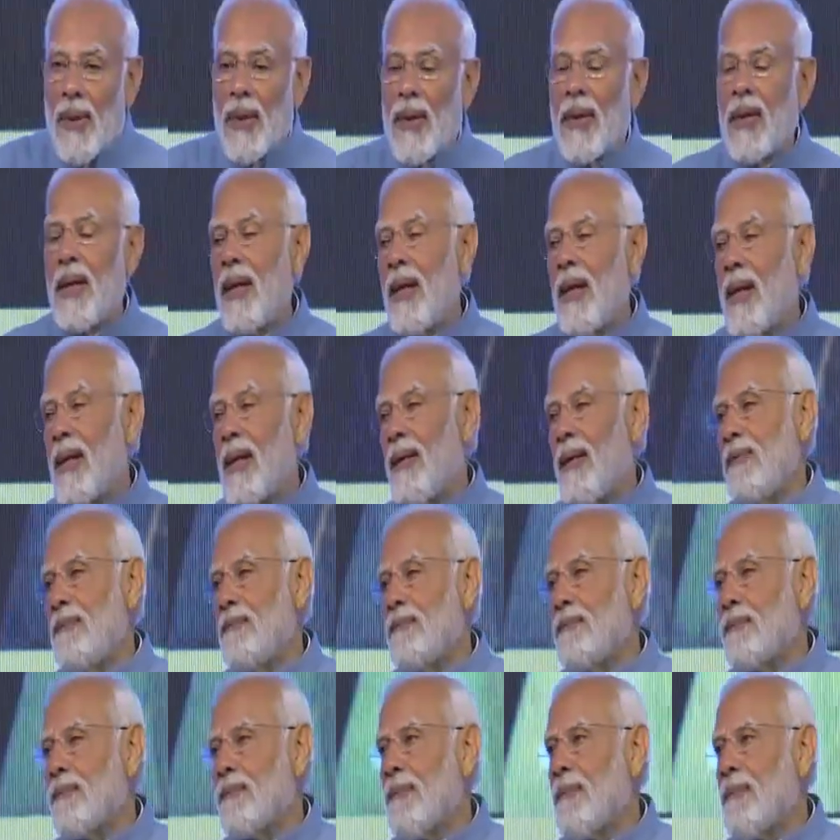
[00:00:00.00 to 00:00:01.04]
করেছি
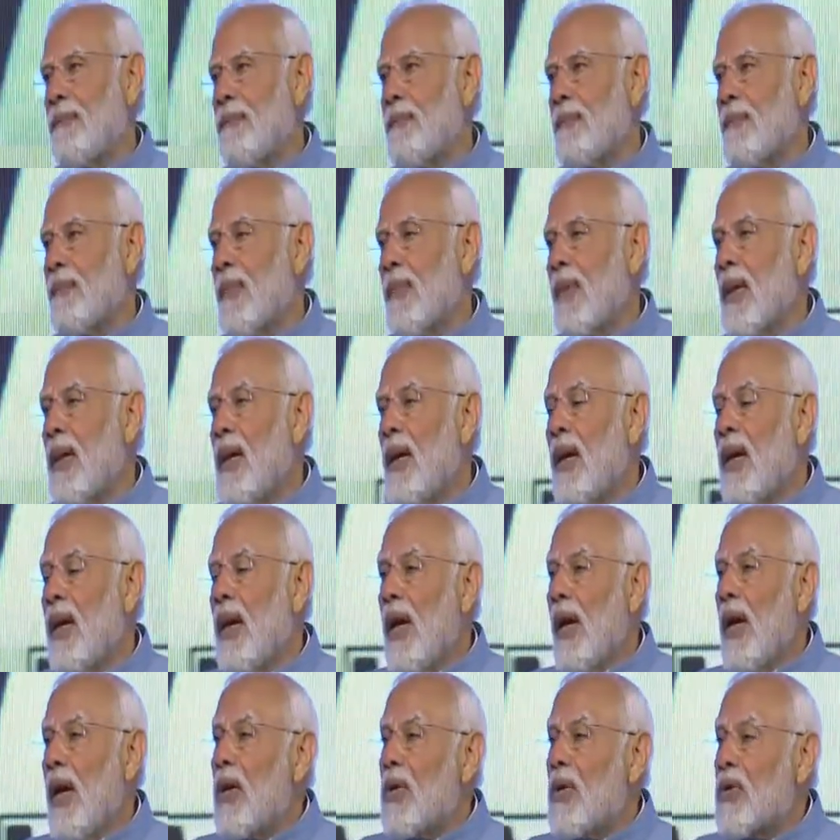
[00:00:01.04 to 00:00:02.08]

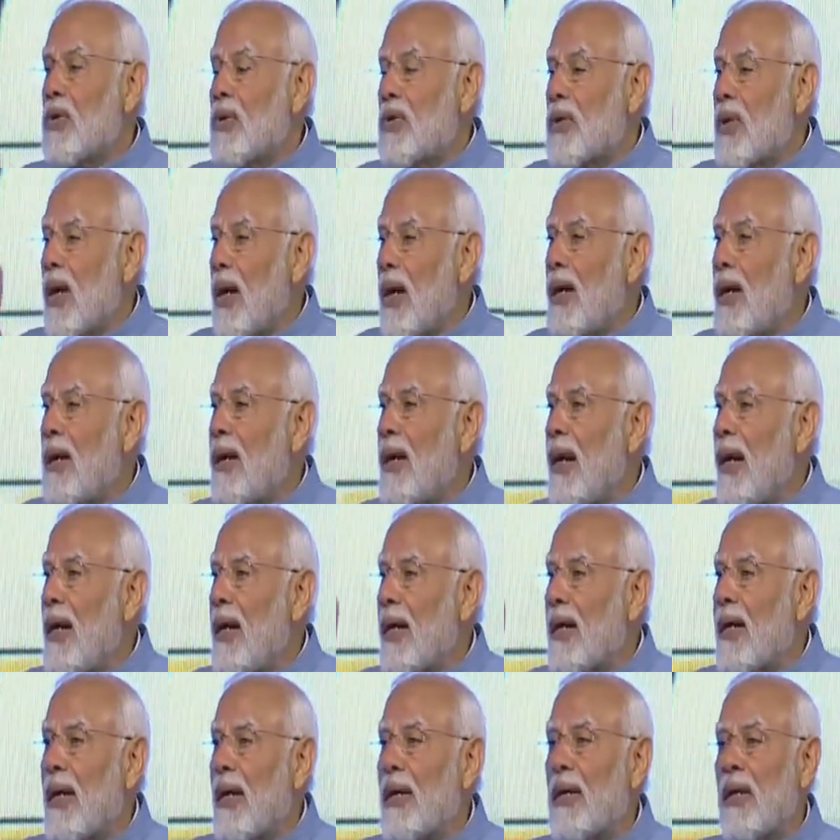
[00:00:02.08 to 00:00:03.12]
ইস্টার্ন
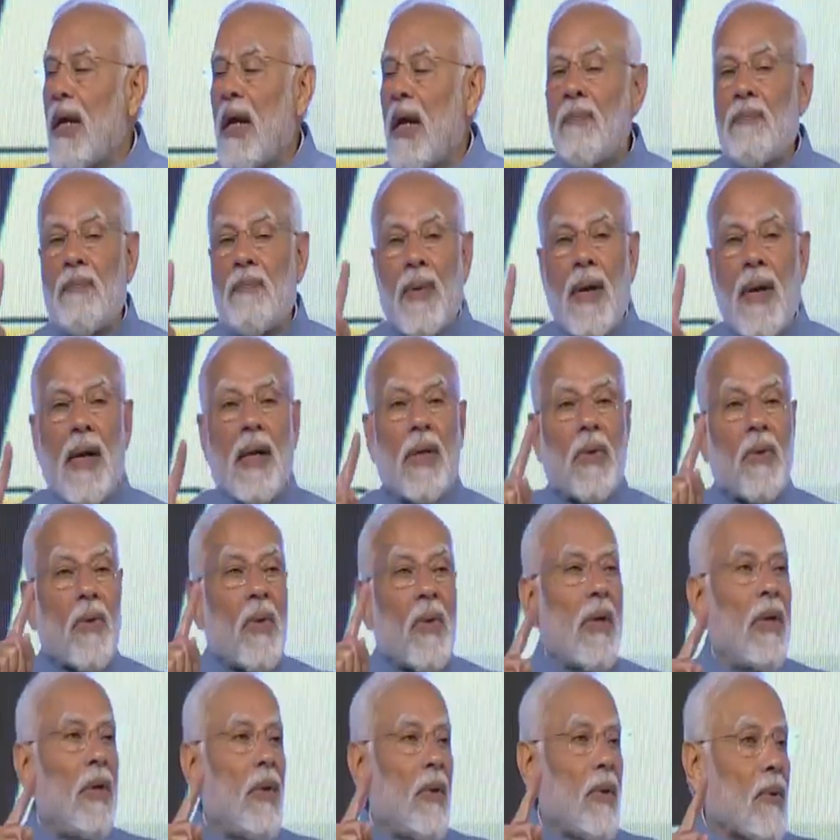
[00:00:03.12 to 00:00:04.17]
ডেডিকেটেড ফ্রেট
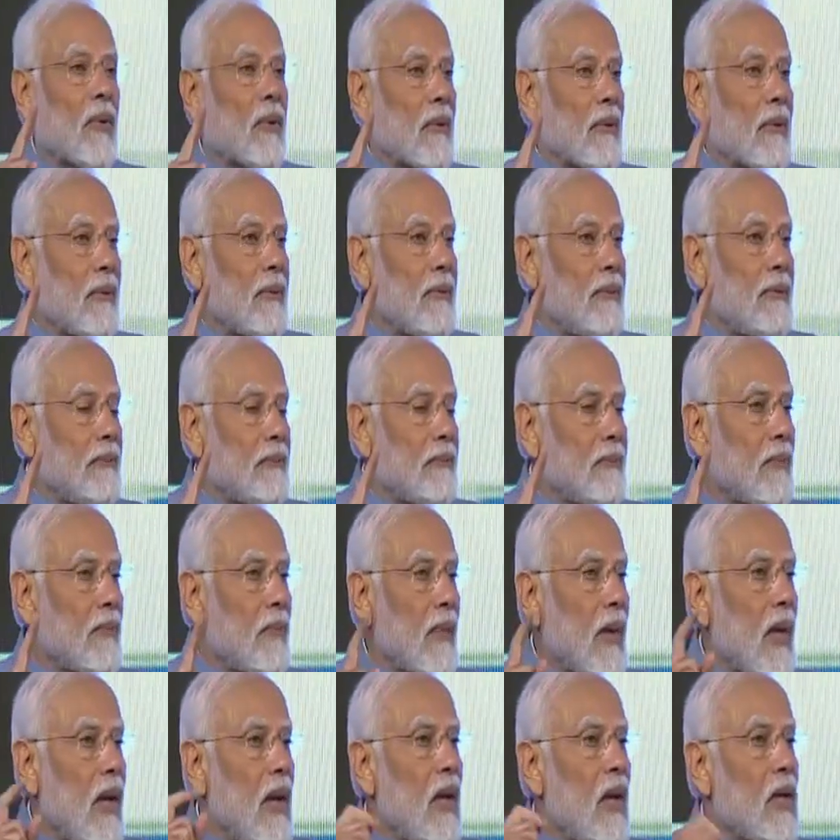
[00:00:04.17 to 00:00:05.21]
করিডোর
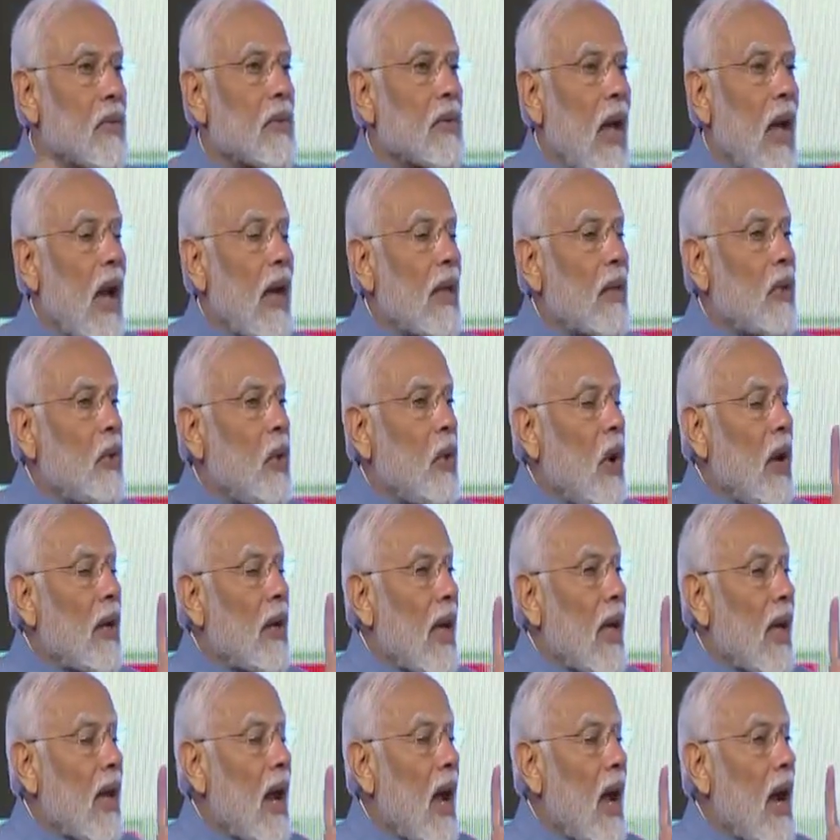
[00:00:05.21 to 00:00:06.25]
দু
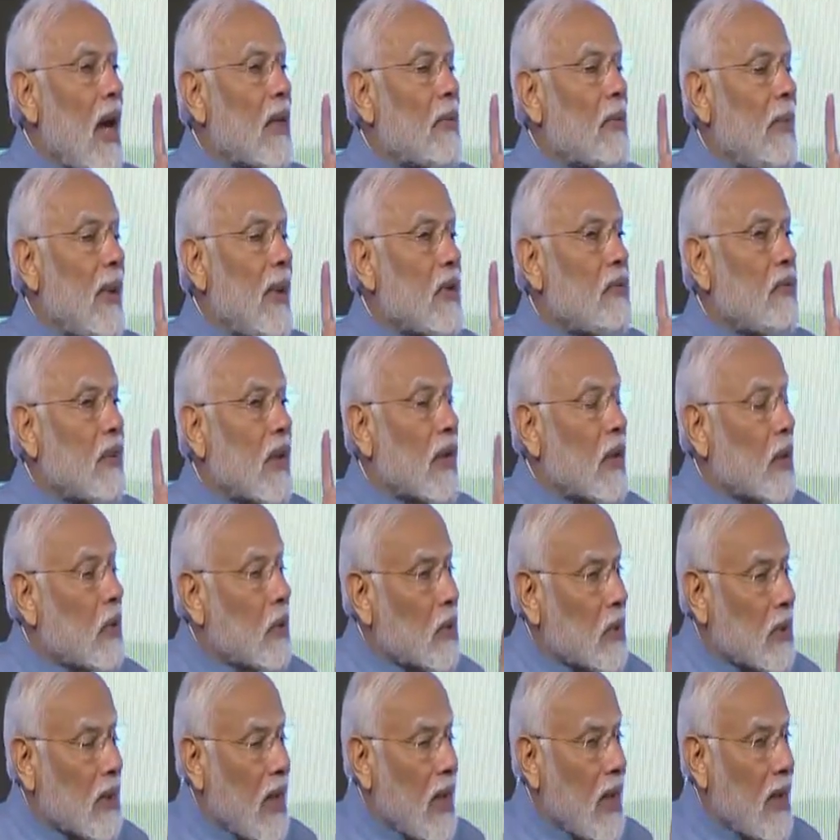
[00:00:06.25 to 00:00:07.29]
সালে তৈরির
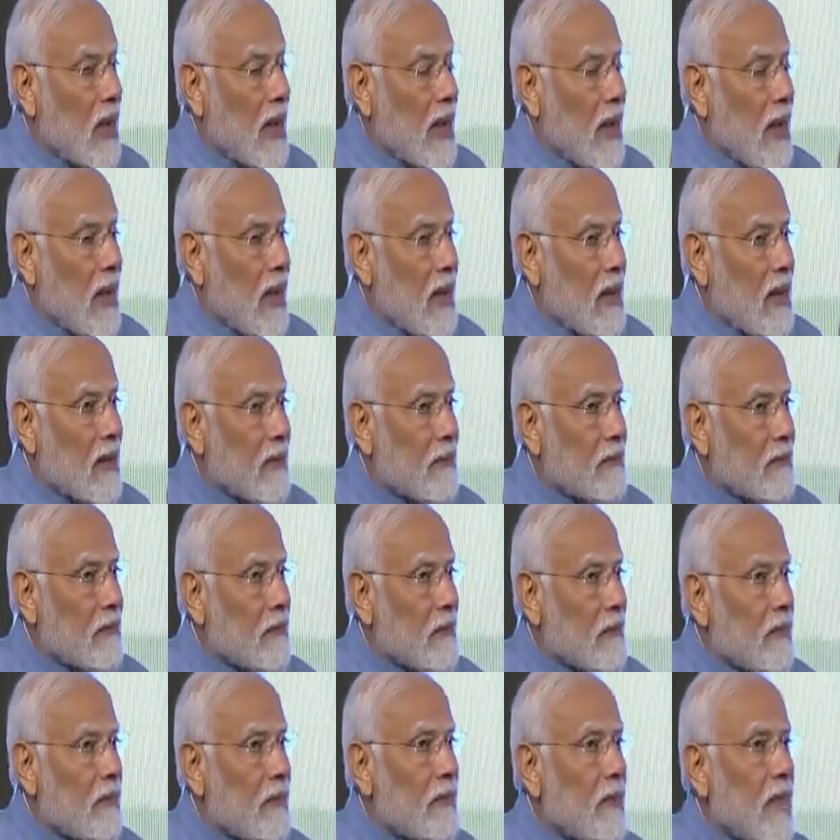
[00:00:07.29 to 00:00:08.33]
স্বীকৃতি পায়
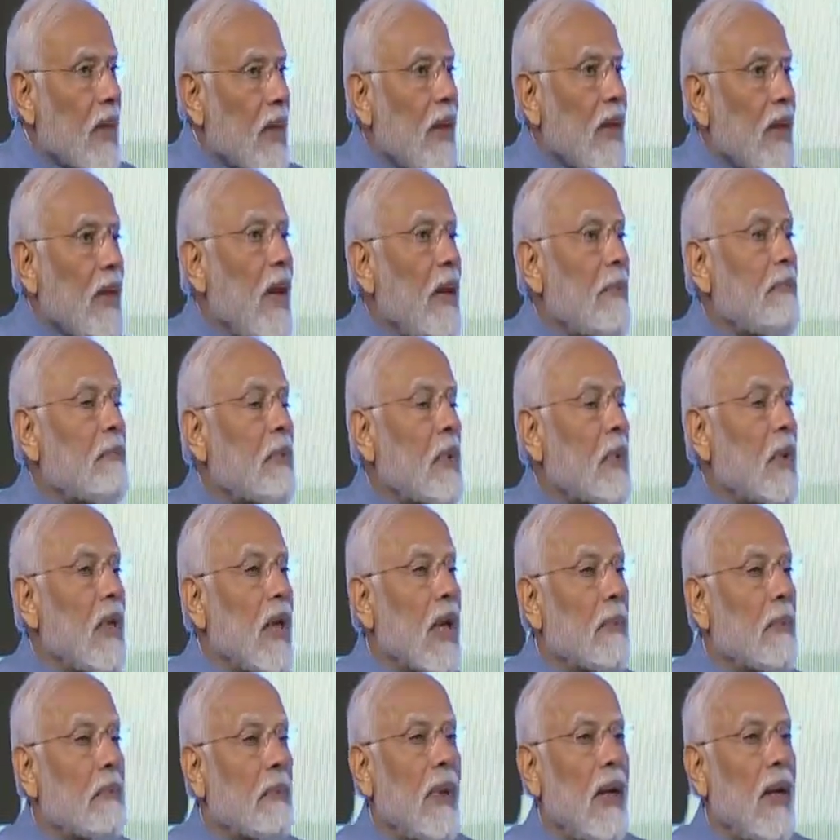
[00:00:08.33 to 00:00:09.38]
এই
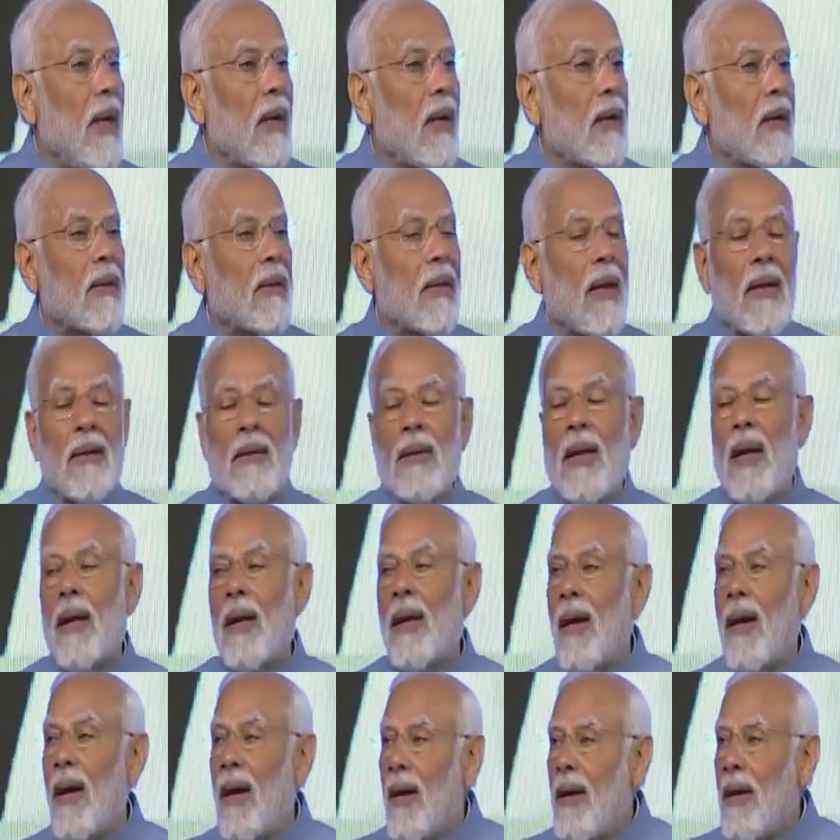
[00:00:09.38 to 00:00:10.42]
প্রকল্প আটকে
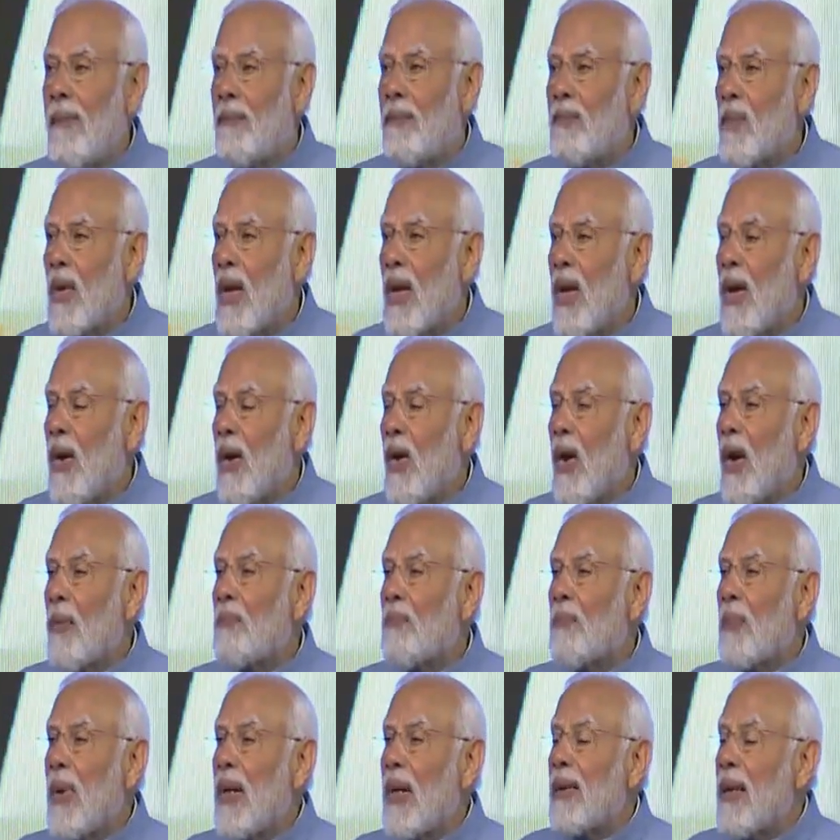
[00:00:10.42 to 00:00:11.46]
ছিল আর
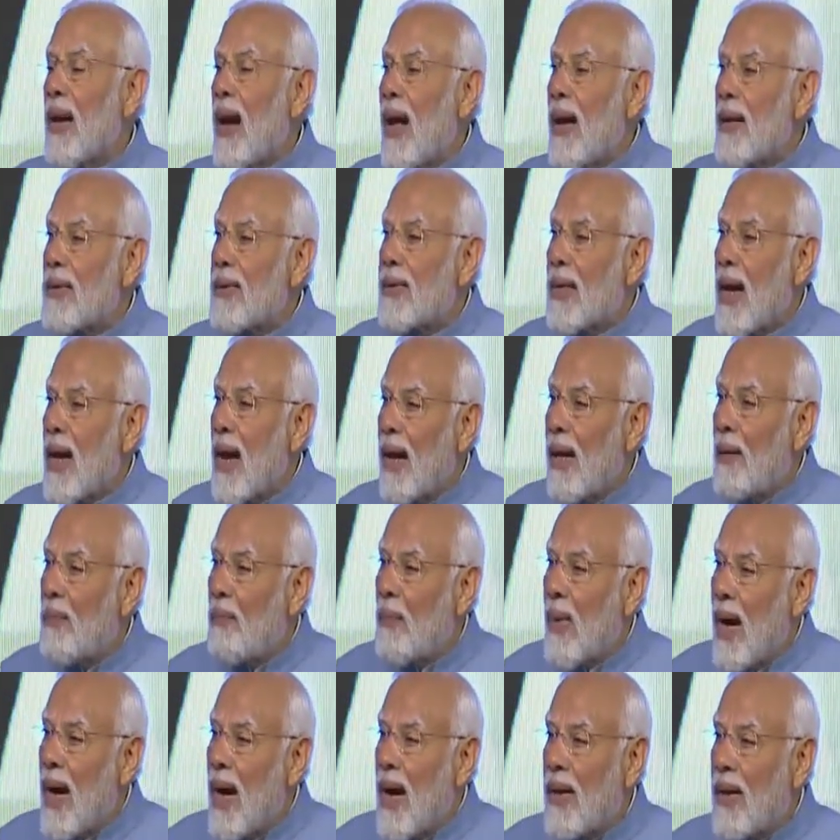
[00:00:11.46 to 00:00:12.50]
পনেরো বছর
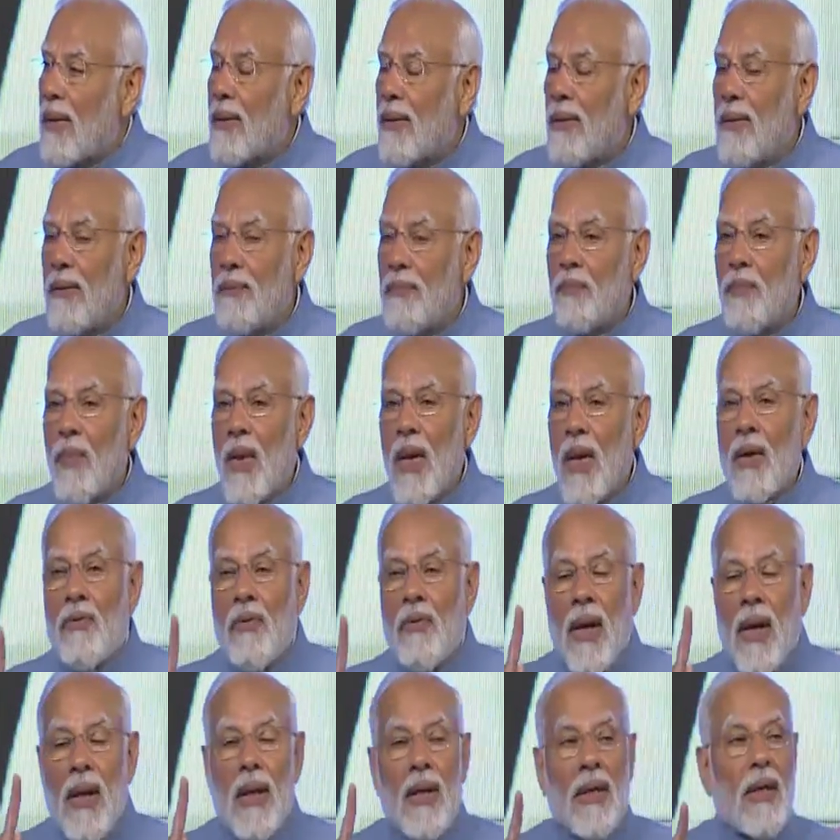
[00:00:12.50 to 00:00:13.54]
বাদে দু